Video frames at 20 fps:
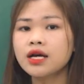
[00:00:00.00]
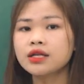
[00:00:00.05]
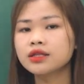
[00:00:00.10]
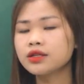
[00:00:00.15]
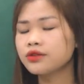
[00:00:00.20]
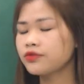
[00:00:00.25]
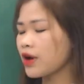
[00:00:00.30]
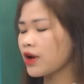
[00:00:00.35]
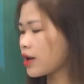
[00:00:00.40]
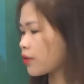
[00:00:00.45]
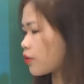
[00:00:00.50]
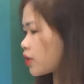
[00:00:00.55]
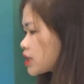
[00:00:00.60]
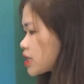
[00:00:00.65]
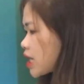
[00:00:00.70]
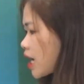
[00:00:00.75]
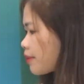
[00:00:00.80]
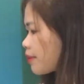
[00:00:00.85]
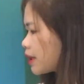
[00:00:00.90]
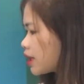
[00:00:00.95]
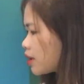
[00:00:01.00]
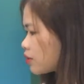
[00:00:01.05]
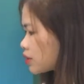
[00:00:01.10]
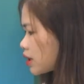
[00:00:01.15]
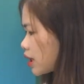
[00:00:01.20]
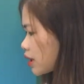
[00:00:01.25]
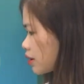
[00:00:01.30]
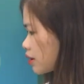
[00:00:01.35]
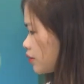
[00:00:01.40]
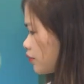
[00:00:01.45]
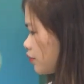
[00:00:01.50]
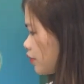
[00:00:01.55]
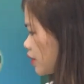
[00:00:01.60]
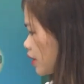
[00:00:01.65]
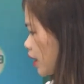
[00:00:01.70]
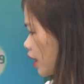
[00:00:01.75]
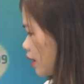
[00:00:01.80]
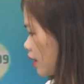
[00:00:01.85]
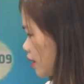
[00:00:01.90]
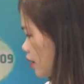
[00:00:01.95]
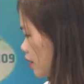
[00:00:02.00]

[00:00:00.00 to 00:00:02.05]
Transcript: Từ phải qua trái bắt đầu từ hàng đơn vị này.